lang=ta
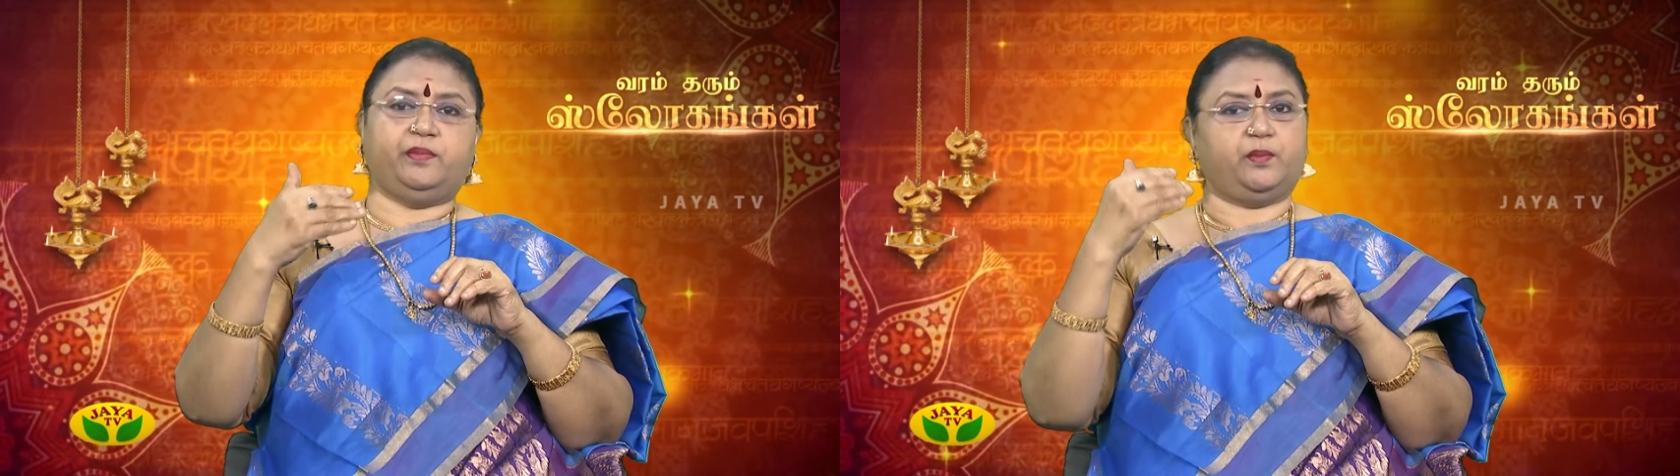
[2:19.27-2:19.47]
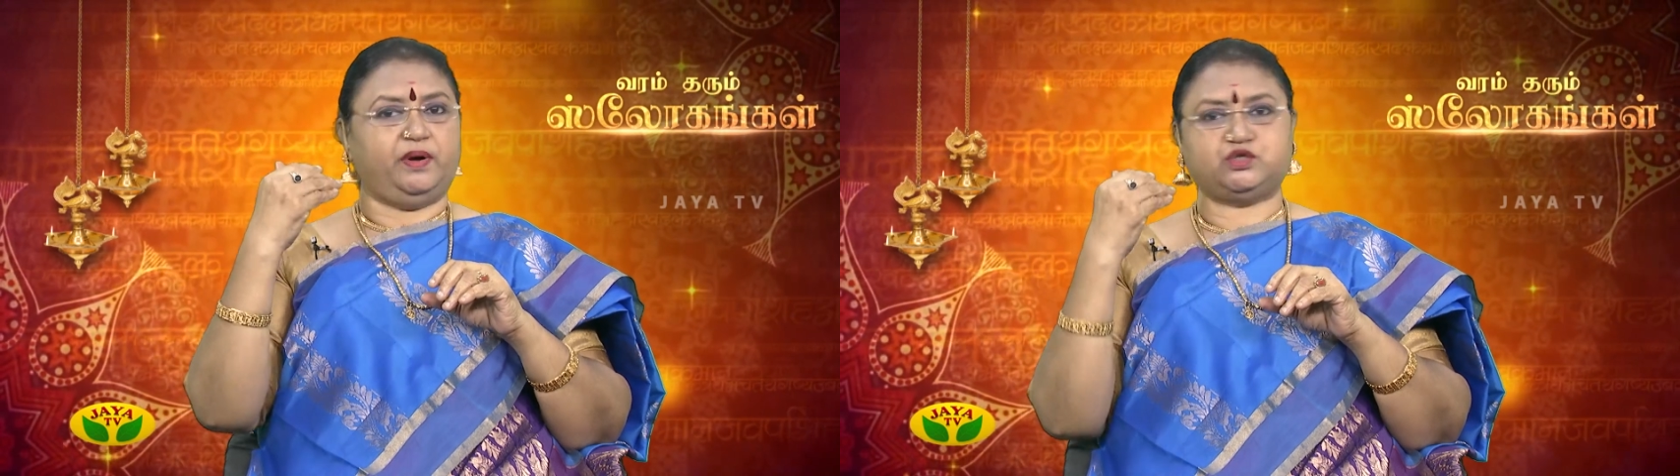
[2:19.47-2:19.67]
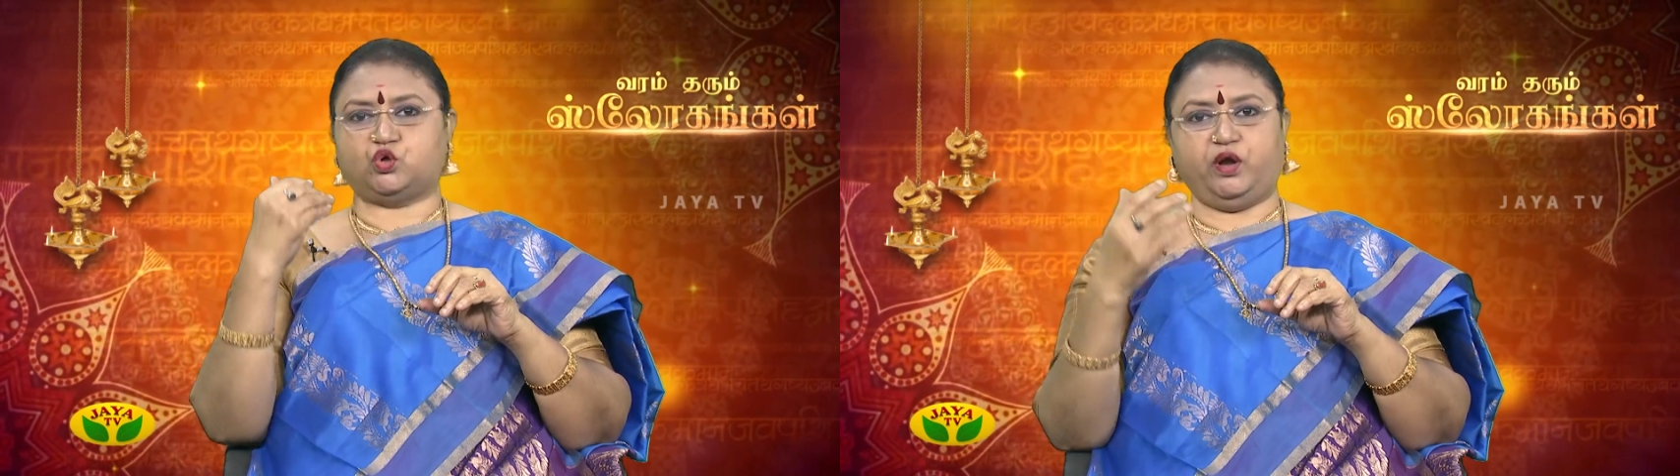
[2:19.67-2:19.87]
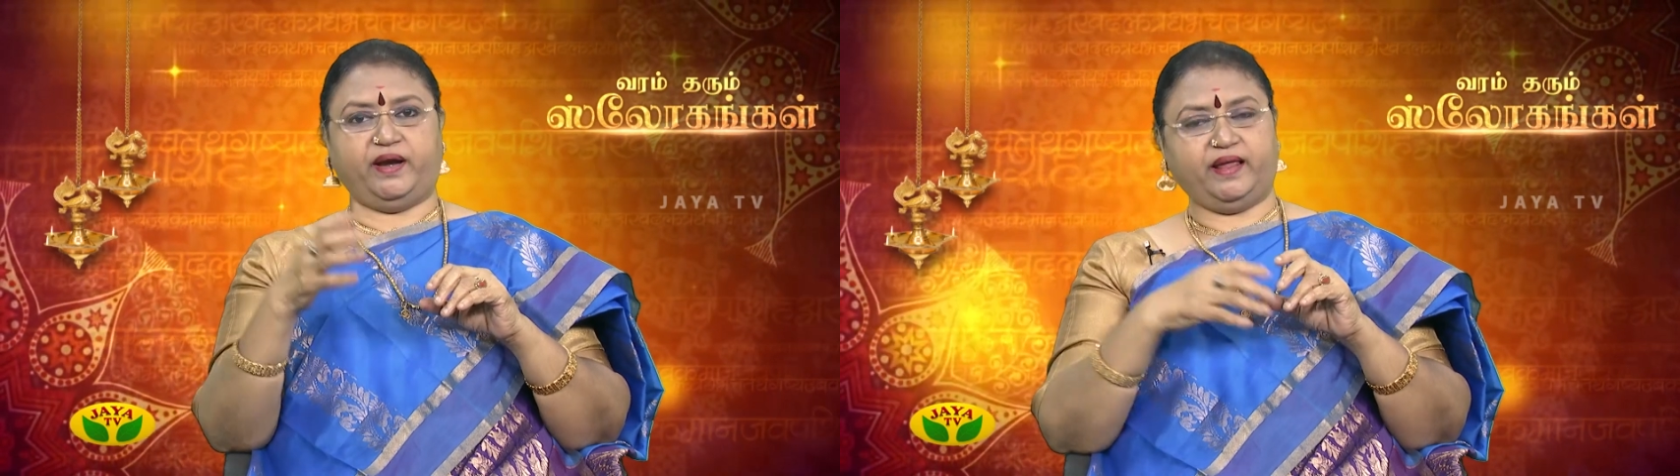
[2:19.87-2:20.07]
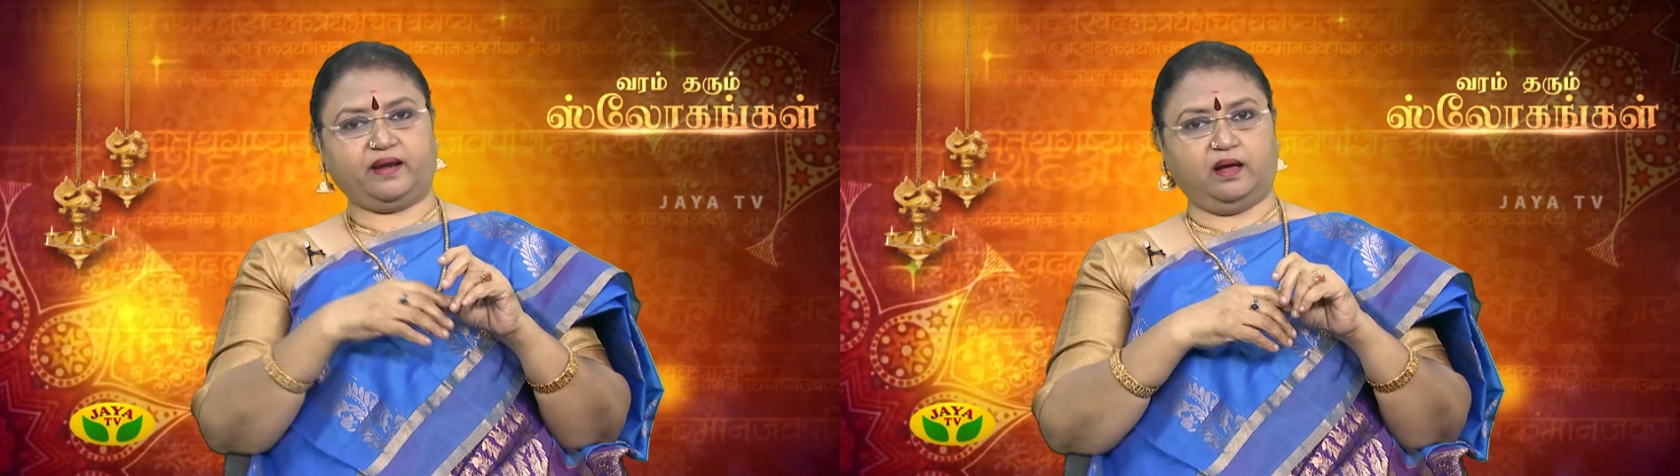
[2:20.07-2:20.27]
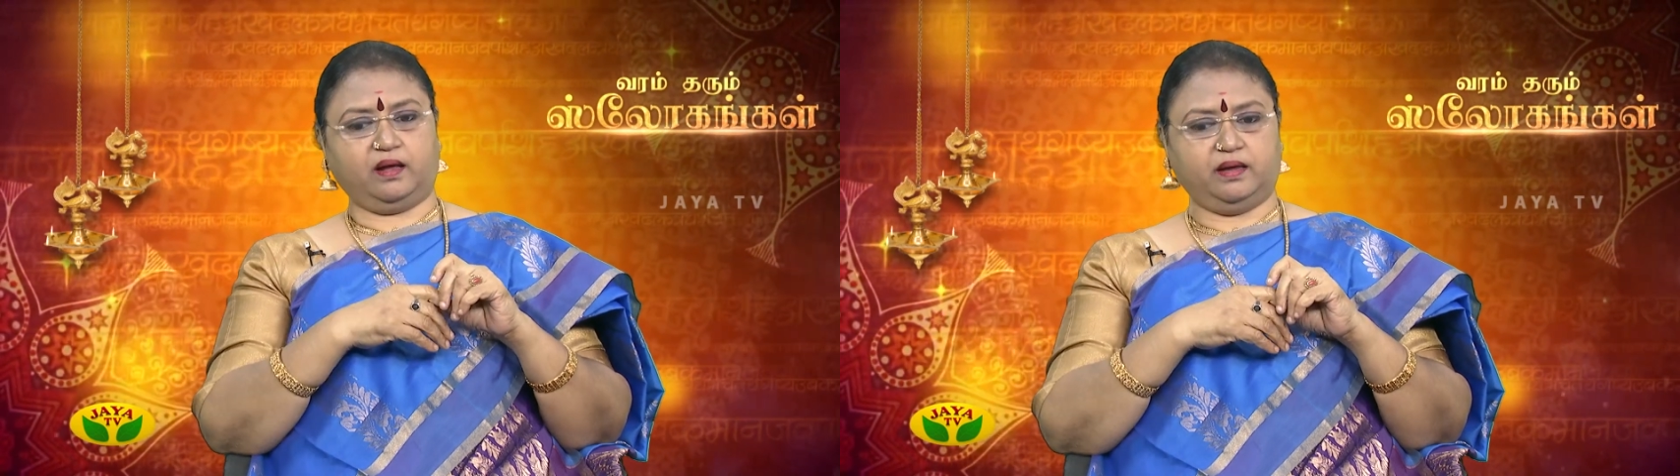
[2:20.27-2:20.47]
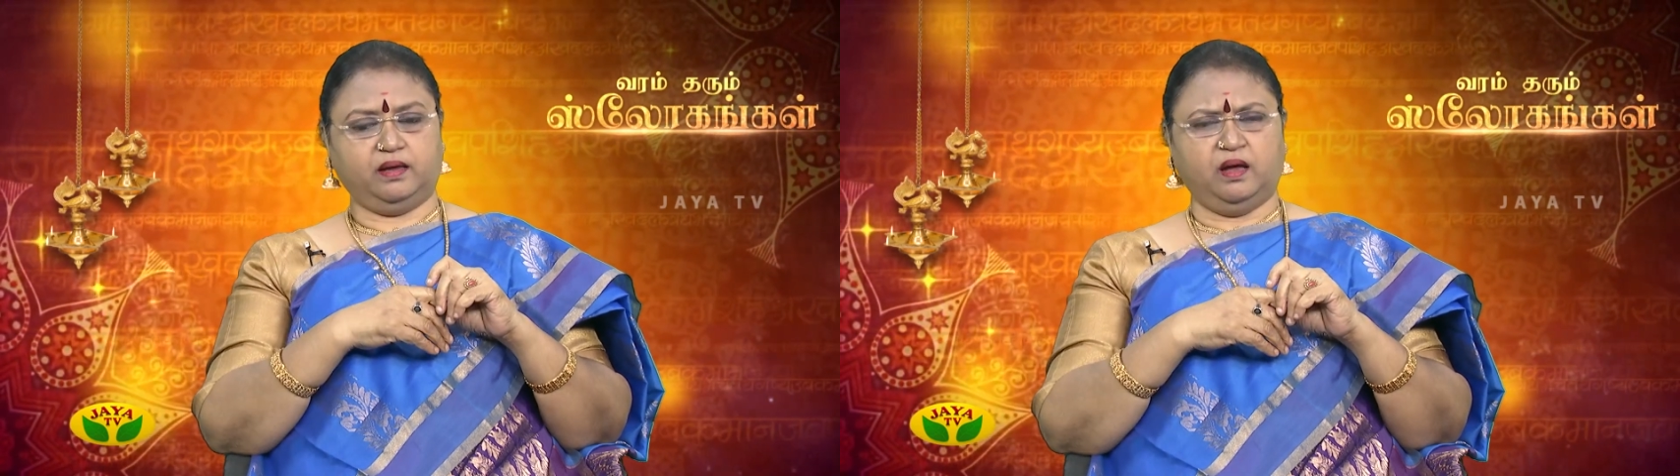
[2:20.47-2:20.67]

மறுபடி சொல்லிகிட்டே இருக்காங்க